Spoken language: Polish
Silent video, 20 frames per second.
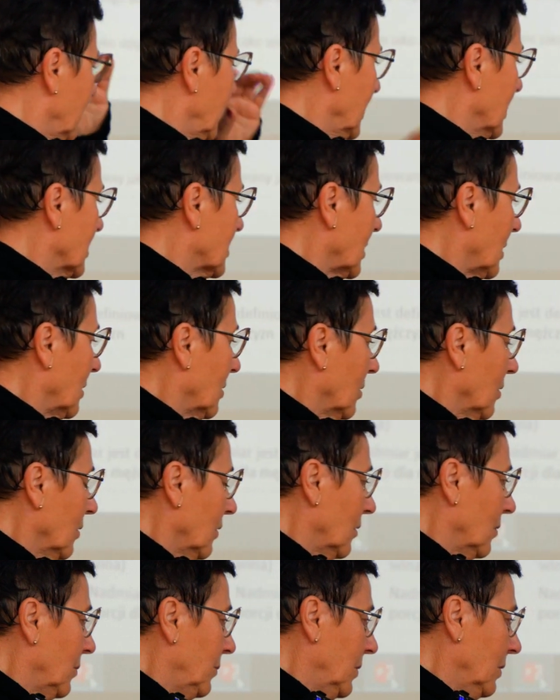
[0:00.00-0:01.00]
pijesz
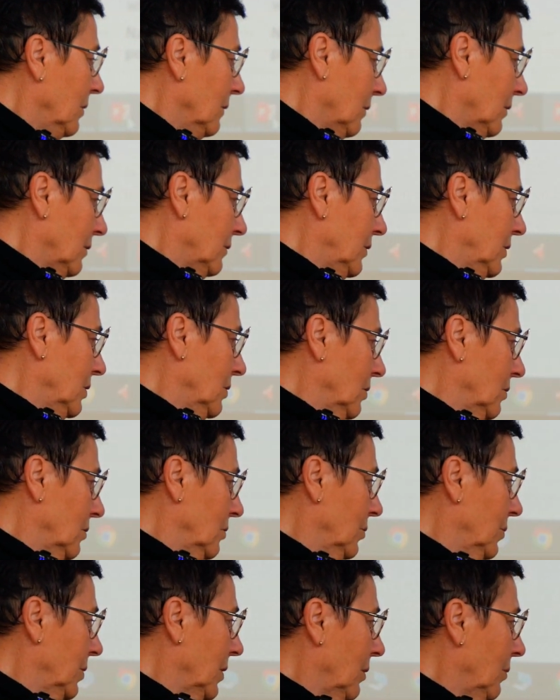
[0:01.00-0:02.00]
alkohol, piwo, wino
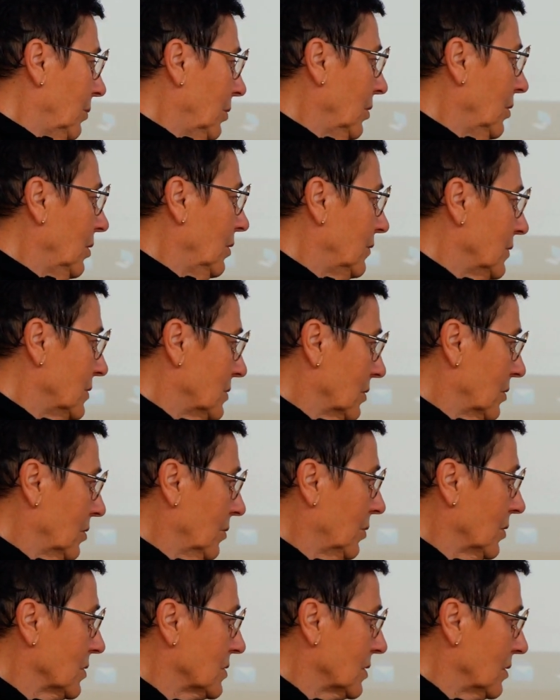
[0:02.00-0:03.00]
lub napoje
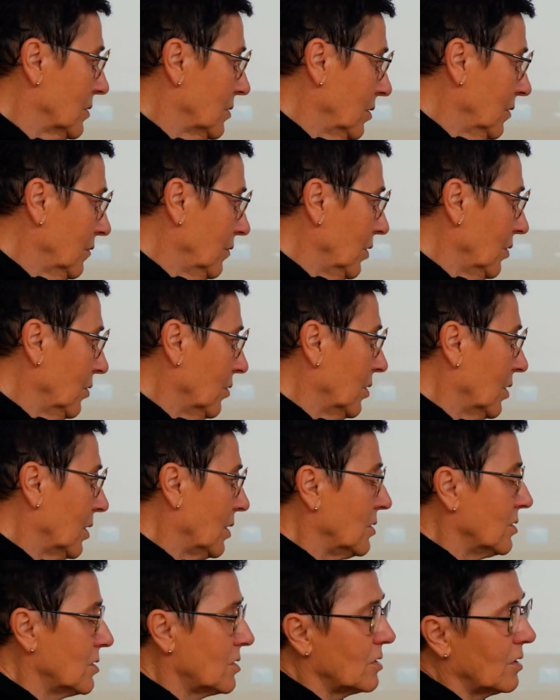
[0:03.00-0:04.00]
wysokoprocentowe,
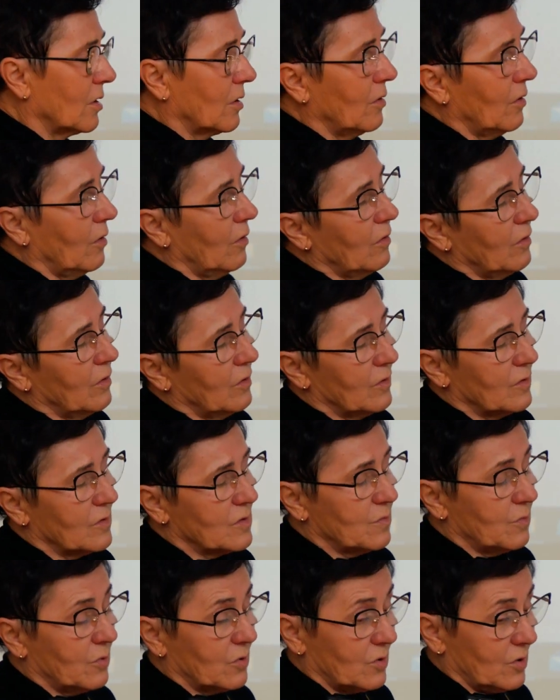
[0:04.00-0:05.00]
ogranicz jego
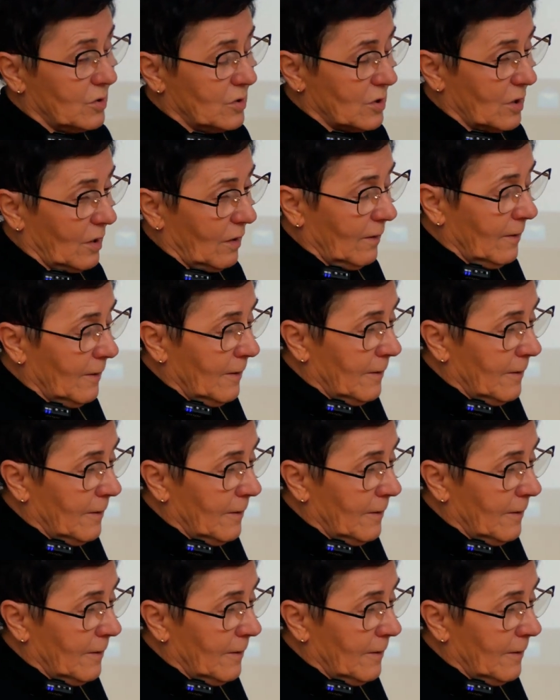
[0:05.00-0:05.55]
spożycie.